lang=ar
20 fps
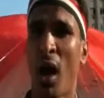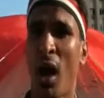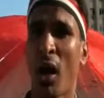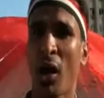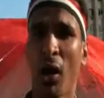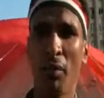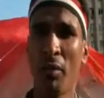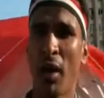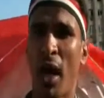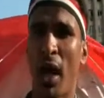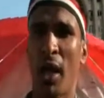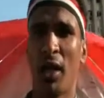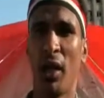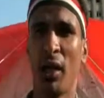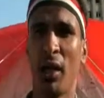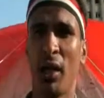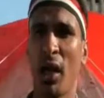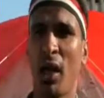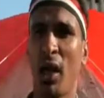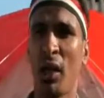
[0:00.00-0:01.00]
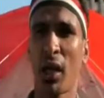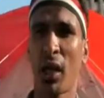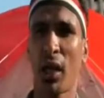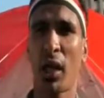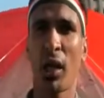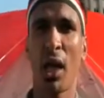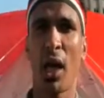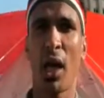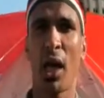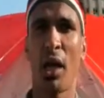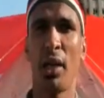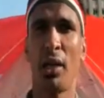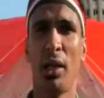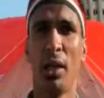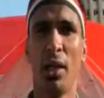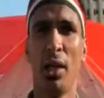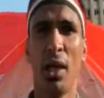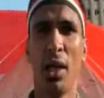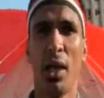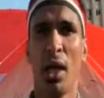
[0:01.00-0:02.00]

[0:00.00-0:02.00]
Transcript: حرام يعني احنا احنا كده يعني